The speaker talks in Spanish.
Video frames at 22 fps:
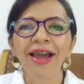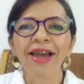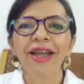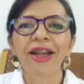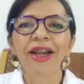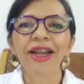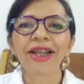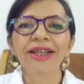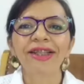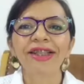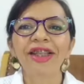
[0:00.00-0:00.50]

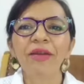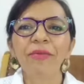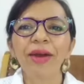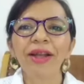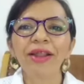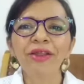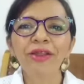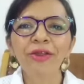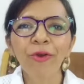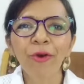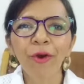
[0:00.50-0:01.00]

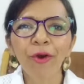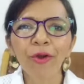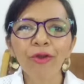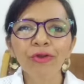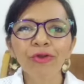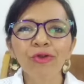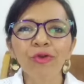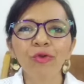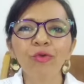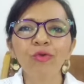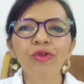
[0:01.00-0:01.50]
Reciban
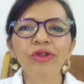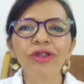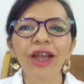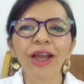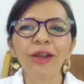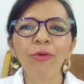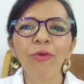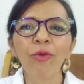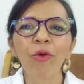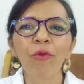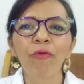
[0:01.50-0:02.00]
todos un
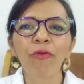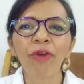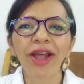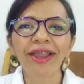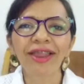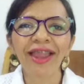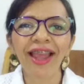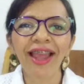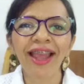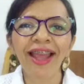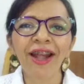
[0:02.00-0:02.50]
saludo
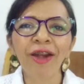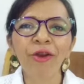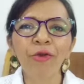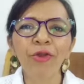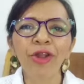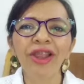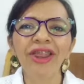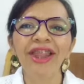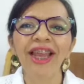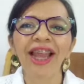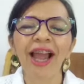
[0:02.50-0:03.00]

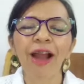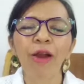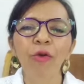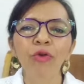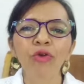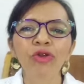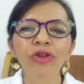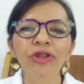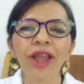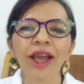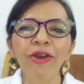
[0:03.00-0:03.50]
fraterno desde la
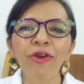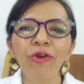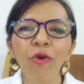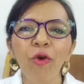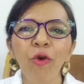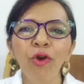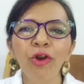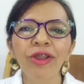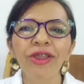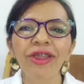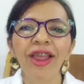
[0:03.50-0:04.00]
costa
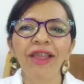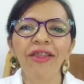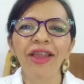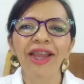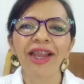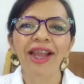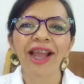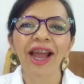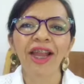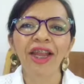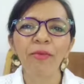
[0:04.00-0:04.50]
norte
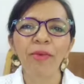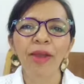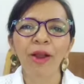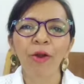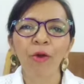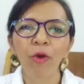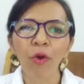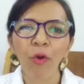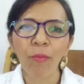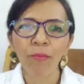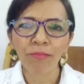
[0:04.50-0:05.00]
del
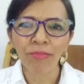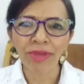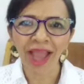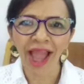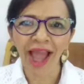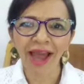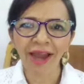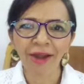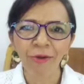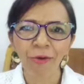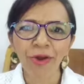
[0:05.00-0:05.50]
Caribe
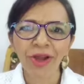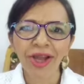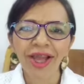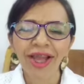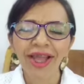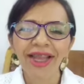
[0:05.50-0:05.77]
colombiano.